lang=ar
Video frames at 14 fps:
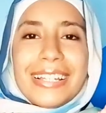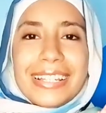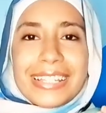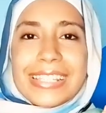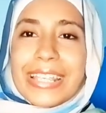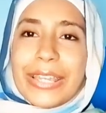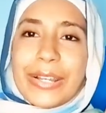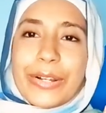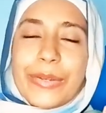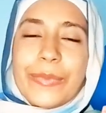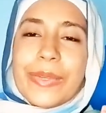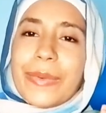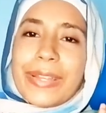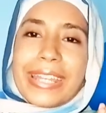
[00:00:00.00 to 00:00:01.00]

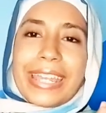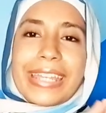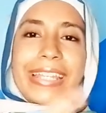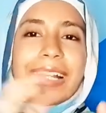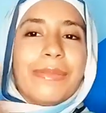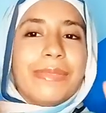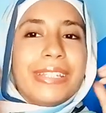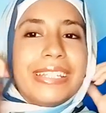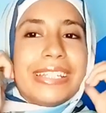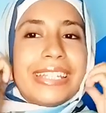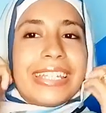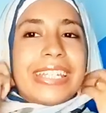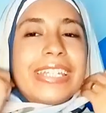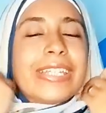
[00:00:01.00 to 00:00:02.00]
ازيكم يا بنات
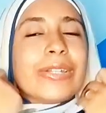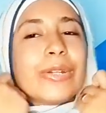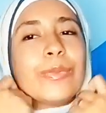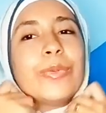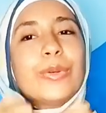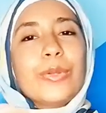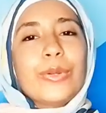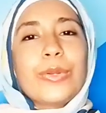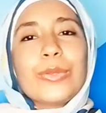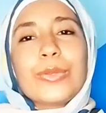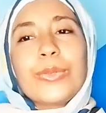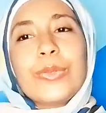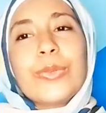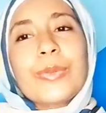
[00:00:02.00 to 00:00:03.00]
عاملين ايه يا رب كلكم
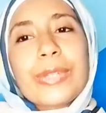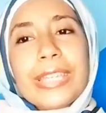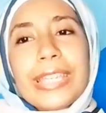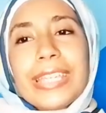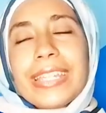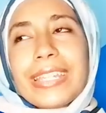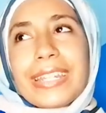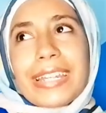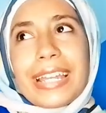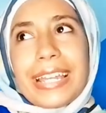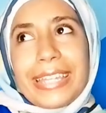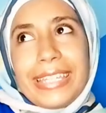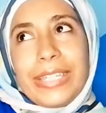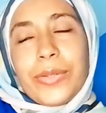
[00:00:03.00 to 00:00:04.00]
تكونوا بخير
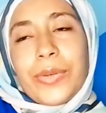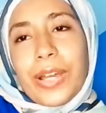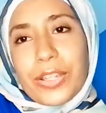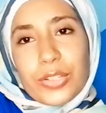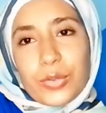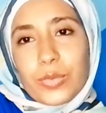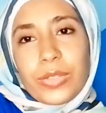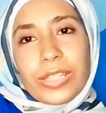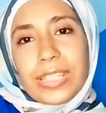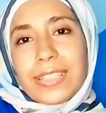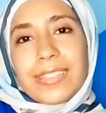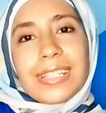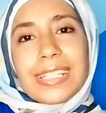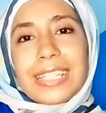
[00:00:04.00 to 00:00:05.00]
حقيقي وحشتوني
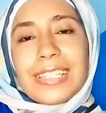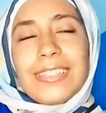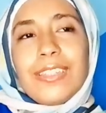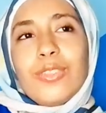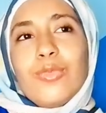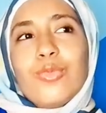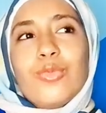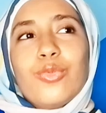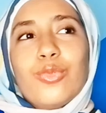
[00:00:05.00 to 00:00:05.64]
جدا جدا